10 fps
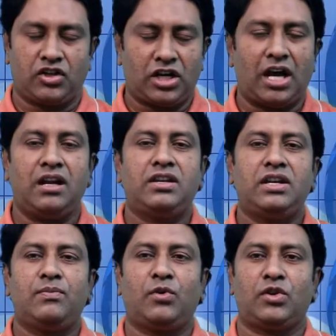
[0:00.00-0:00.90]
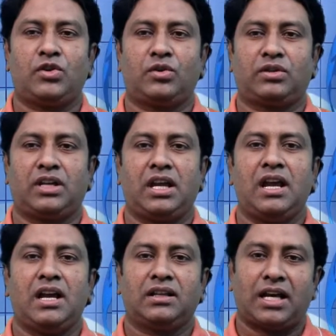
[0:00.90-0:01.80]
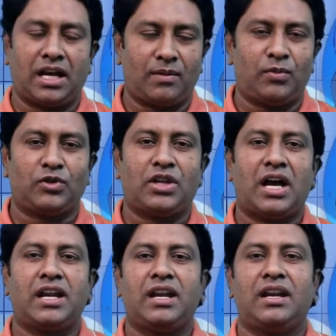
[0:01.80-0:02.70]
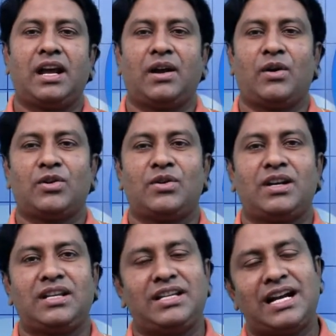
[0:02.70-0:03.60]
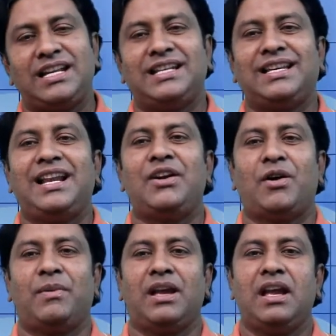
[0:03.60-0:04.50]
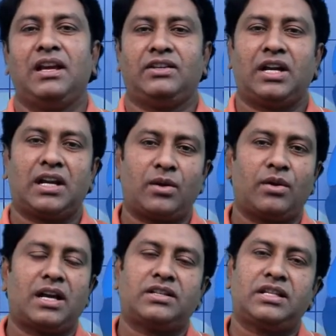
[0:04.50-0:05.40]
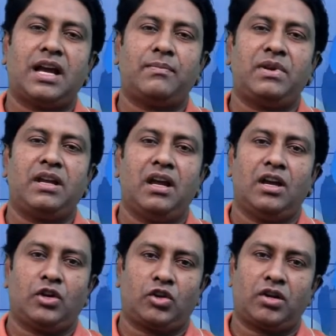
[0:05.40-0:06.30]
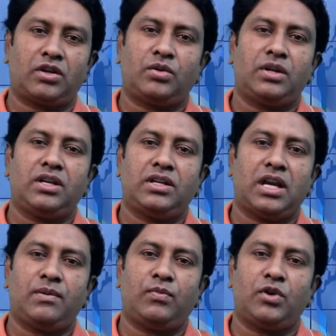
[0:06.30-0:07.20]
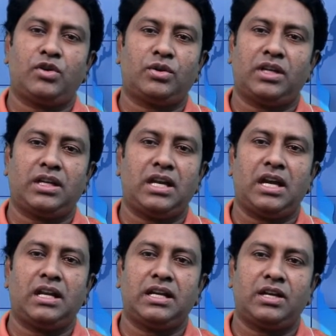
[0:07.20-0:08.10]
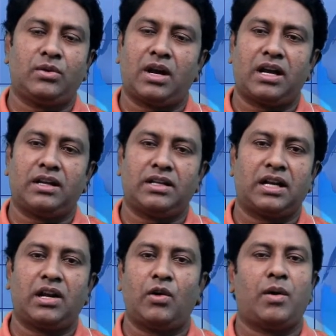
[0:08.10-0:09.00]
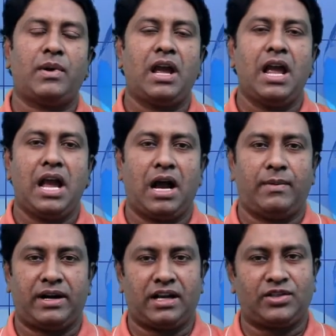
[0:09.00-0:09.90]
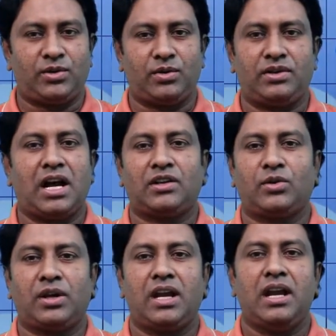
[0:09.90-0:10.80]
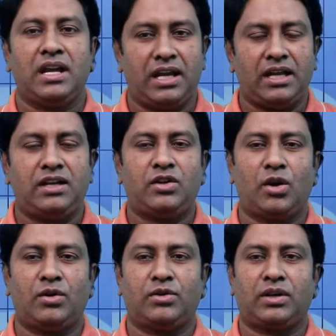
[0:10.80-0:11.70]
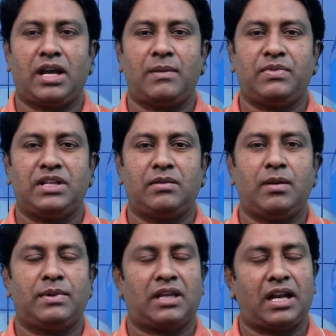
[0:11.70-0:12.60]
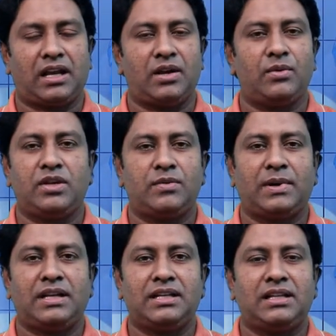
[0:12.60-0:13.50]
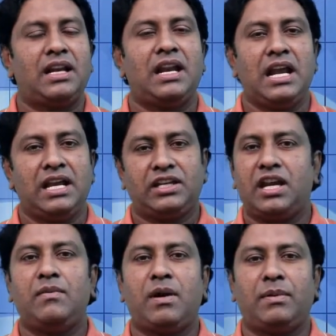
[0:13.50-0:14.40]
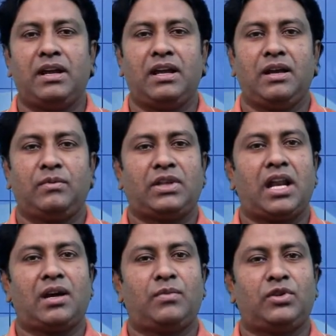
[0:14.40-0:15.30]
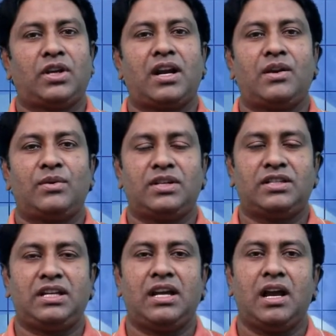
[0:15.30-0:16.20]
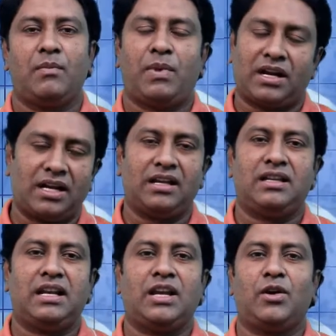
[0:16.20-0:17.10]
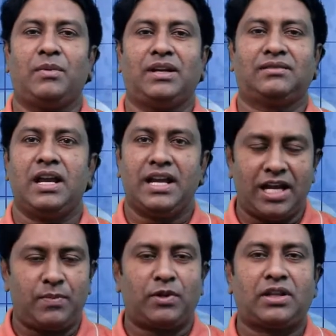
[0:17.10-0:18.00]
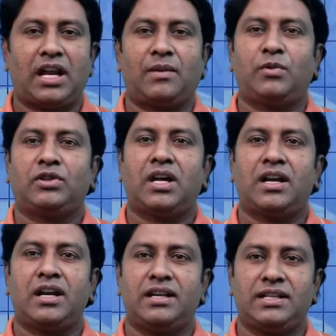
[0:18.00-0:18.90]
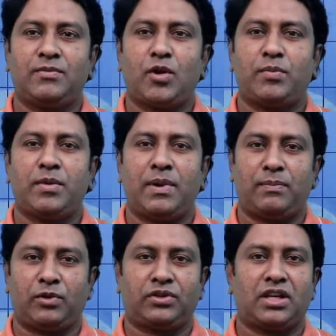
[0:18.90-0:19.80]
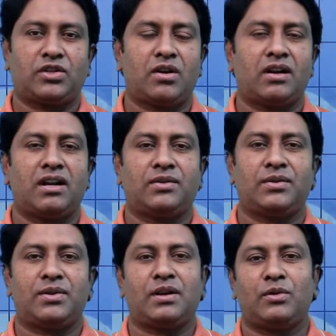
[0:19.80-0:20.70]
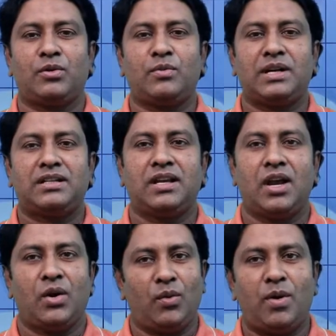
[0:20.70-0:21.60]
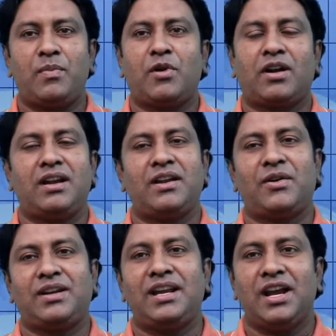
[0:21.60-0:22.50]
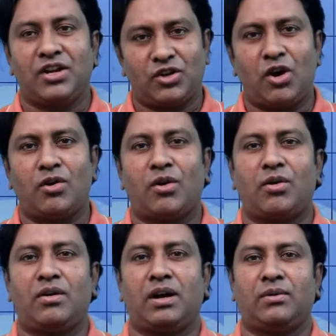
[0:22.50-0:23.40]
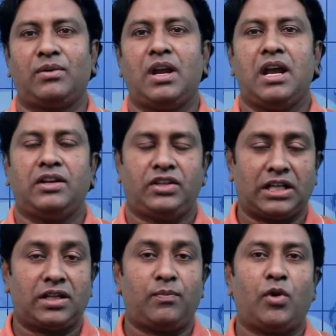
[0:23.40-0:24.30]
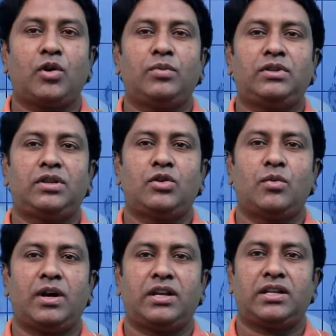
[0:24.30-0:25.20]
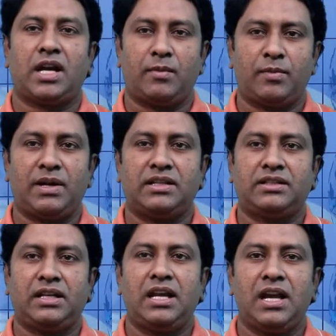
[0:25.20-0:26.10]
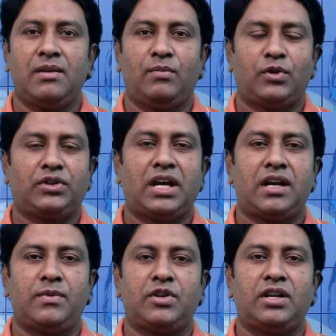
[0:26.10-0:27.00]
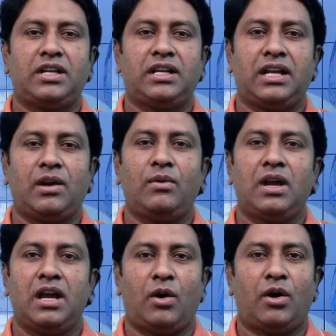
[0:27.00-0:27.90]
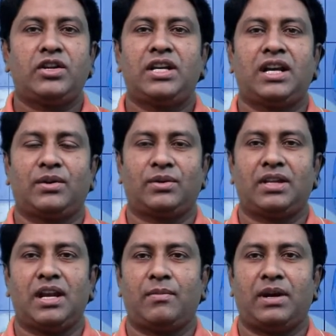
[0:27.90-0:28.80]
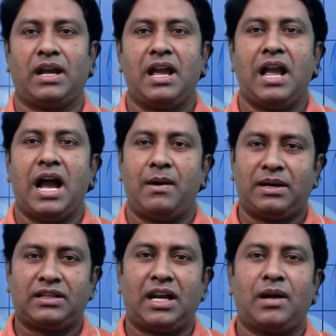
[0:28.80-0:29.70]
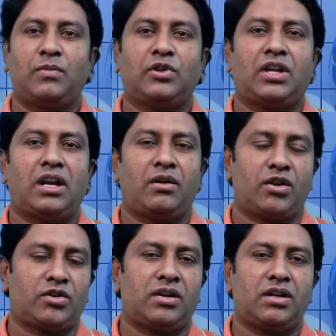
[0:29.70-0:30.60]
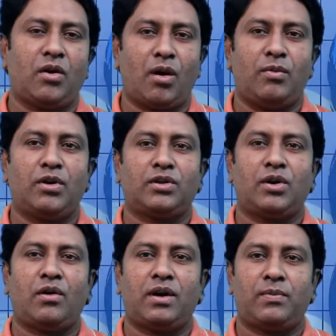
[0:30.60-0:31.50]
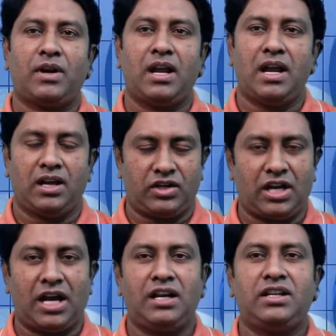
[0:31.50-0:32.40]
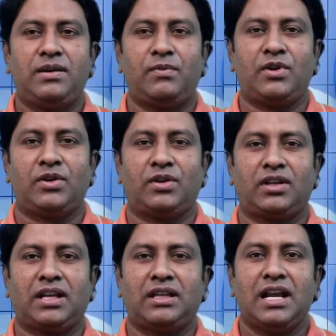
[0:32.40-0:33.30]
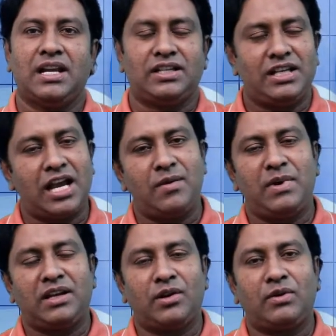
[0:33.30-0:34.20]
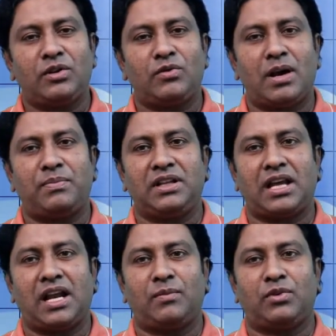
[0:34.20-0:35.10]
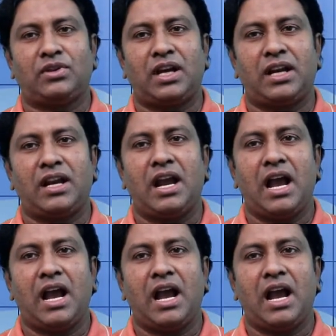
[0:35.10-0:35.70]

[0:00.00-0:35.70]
সালিসি পরিষদকে তালাক প্রত্যাহারের ঘোষণাটি জানিয়ে দিলেই হবে জানানোর কাজটি আপনি সরাসরি সেই পরিষদে গিয়ে লিখিত আকারে জানানো হবে আবার রাষ্ট্রীয় ডাকযোগে এটি সহযোগে আপনি যেভাবে তালাকে নোটিশ পাঠিয়েছিলেন সেইভাবে তালাক প্রত্যাহারের নোটিশটি পাঠিয়ে দিলেই হবে এরপর তালাক প্রত্যাহারের রিসিভ কপি বা প্রত্যাহার সংক্রান্ত ডকুমেন্টস উভয় পক্ষের নিকটই সংরক্ষণ রাখুন যাতে পরবর্তী সময়ে স্বামী বা স্ত্রী প্রত্যাহারের বিষয়টি কেউ অস্বীকার করতে না পারে আবার তালাক প্রত্যাহারের ঘোষণাটি অবগত হওয়ার পর সালিসি পরিষদ অর্থাৎ চেয়ারম্যানকেও কিন্তু আপনি তালাক প্রত্যাহারের